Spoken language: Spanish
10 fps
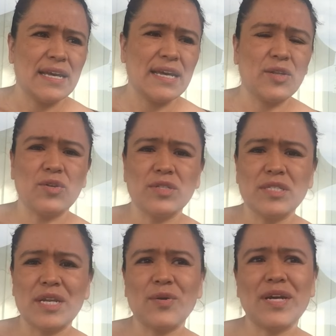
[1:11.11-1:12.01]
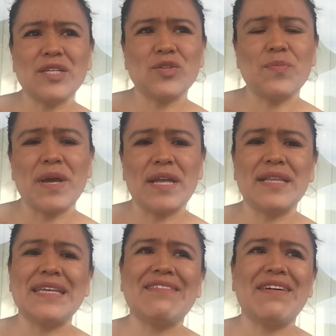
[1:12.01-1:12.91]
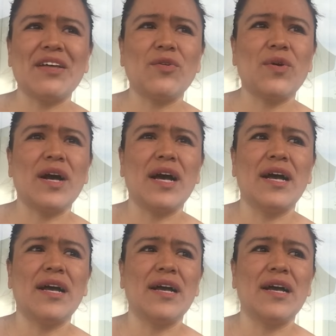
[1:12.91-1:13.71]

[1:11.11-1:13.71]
Entonces creo que eso me ha llevado a,